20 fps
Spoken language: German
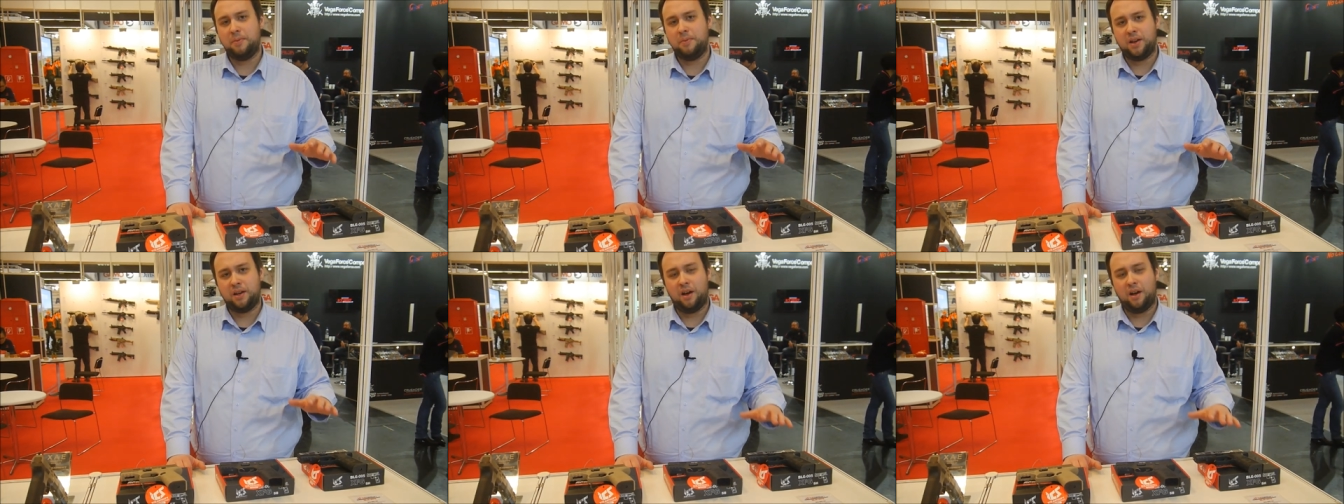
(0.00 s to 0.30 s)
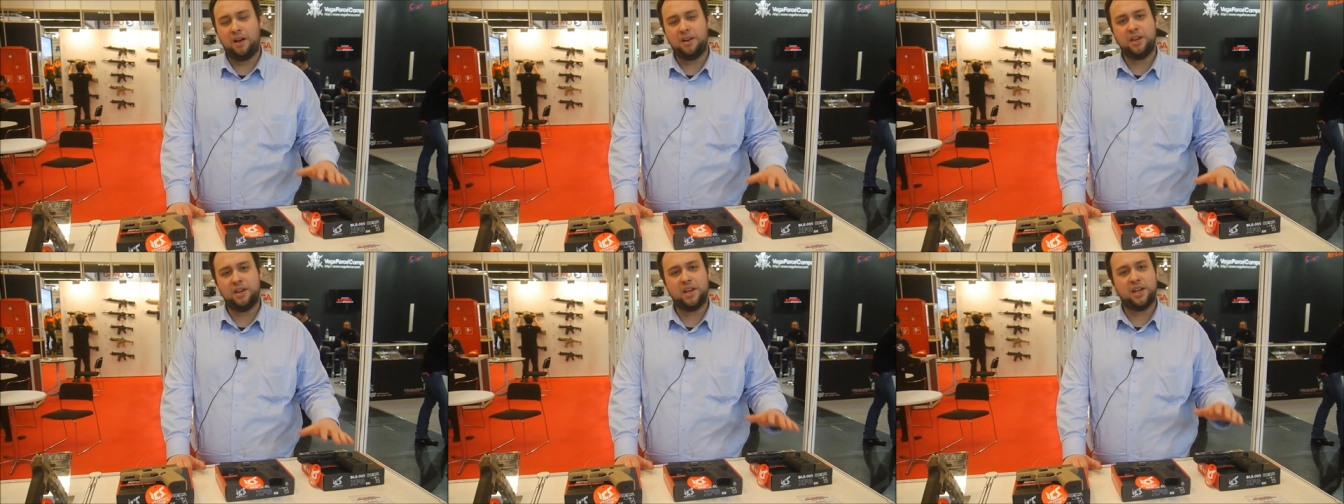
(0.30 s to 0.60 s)

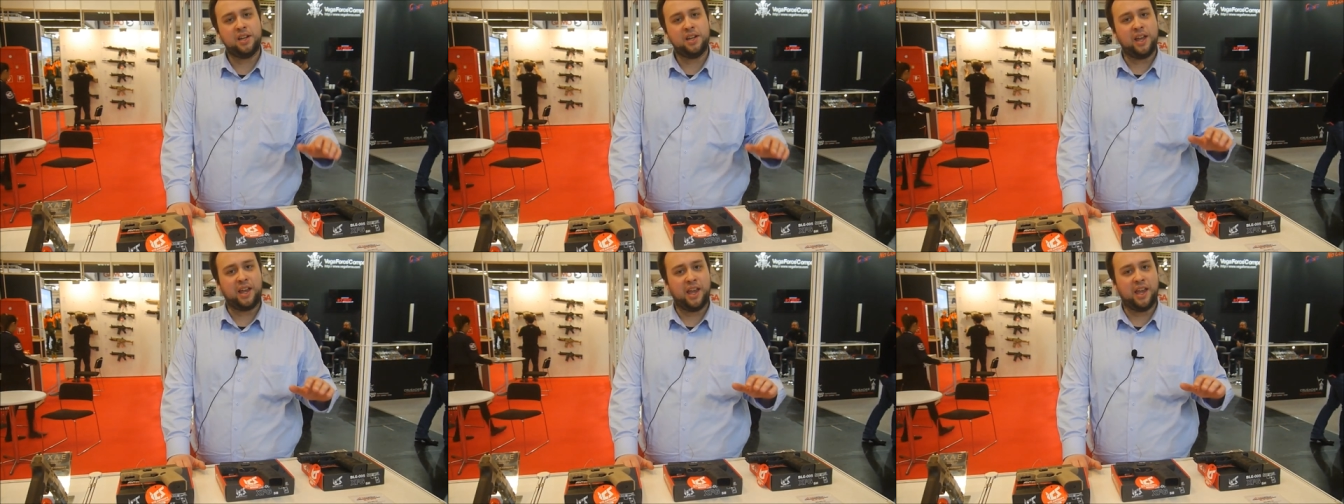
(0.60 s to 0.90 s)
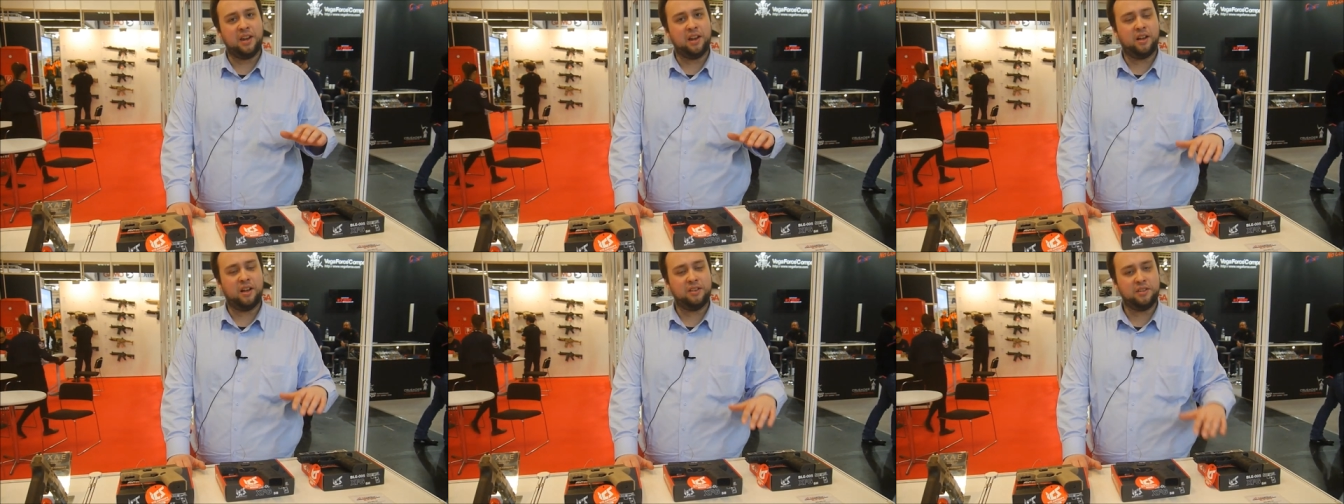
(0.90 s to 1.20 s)
Begadi in der
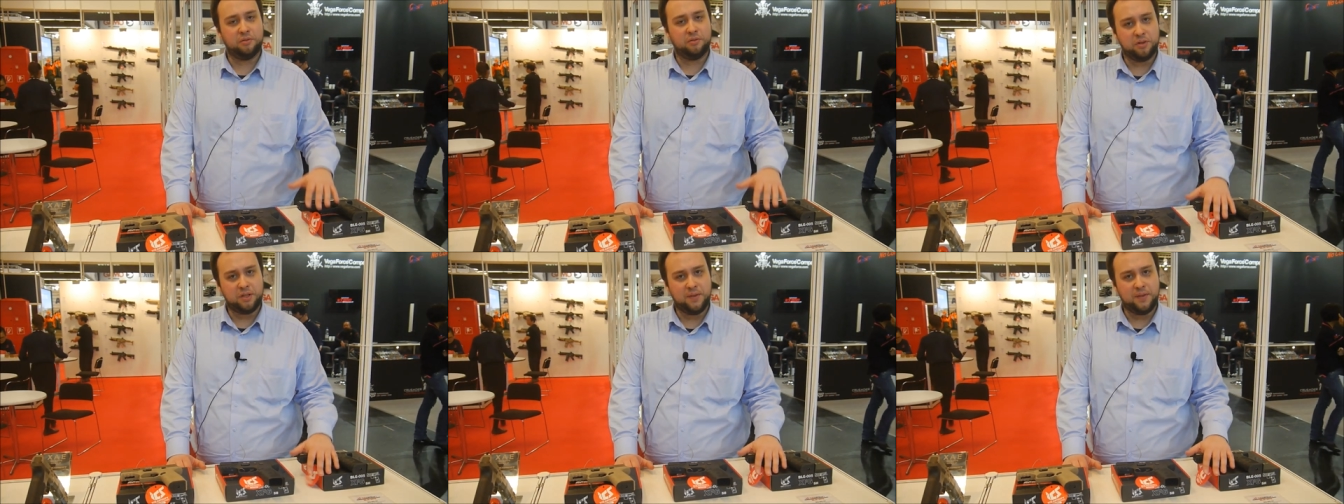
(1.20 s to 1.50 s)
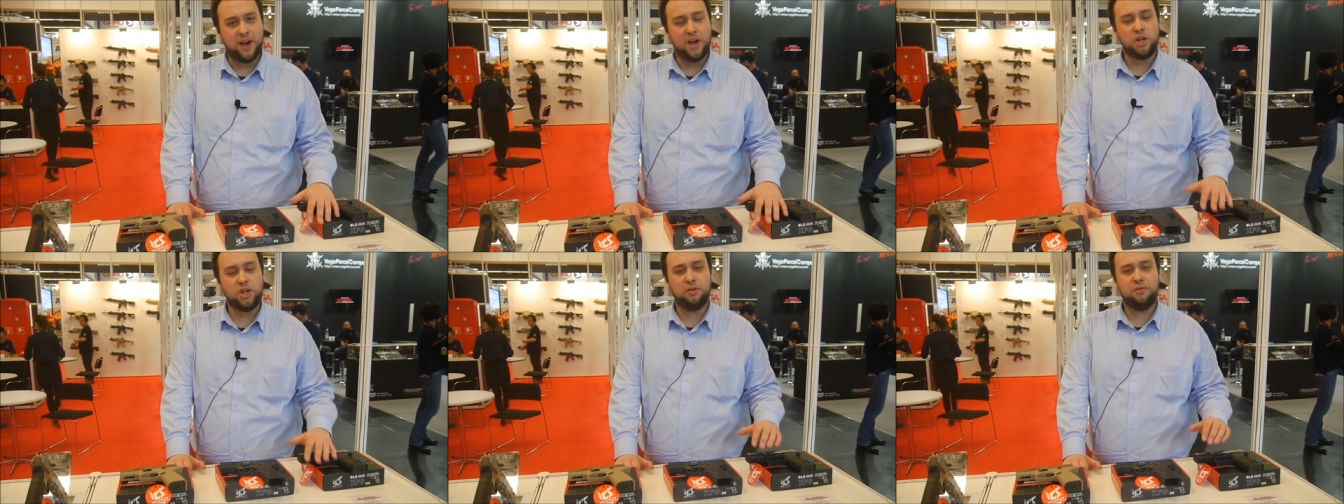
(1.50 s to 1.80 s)
Generation
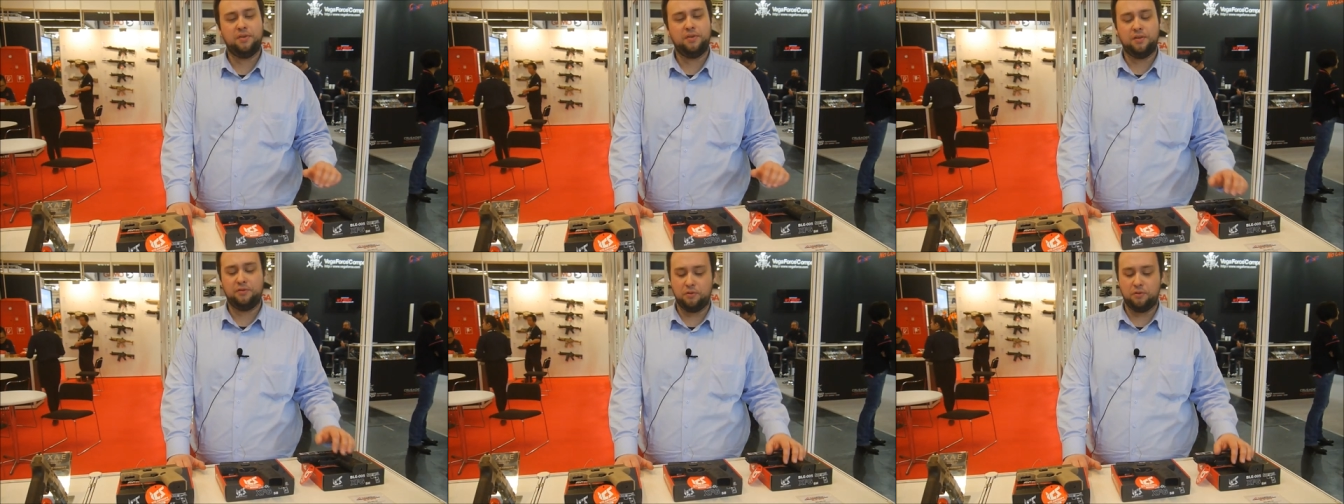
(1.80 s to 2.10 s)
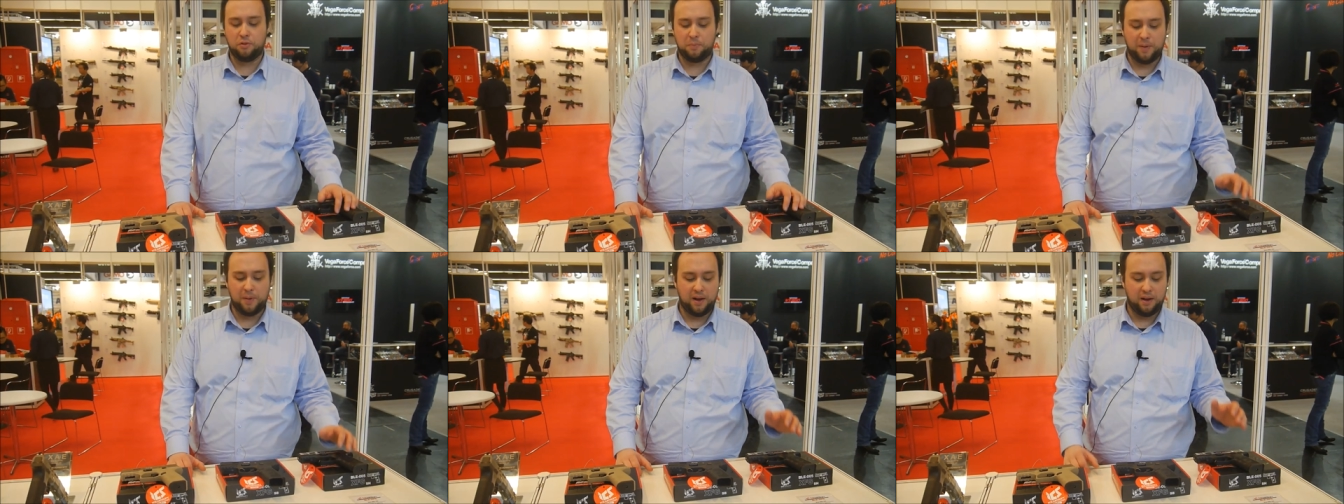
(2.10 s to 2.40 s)
2 schon
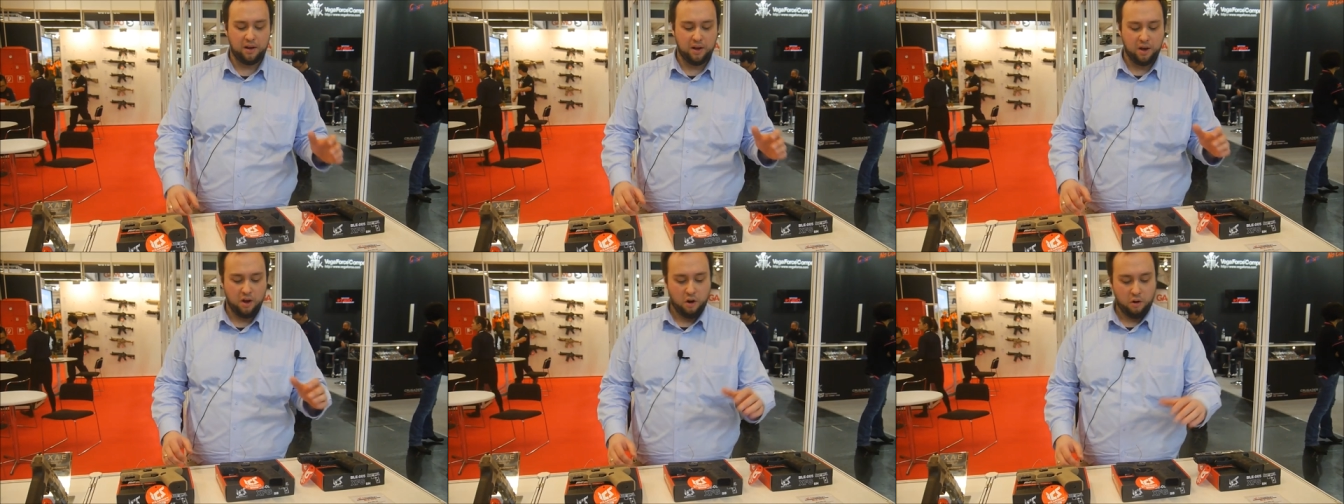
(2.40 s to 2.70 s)
verfügbar.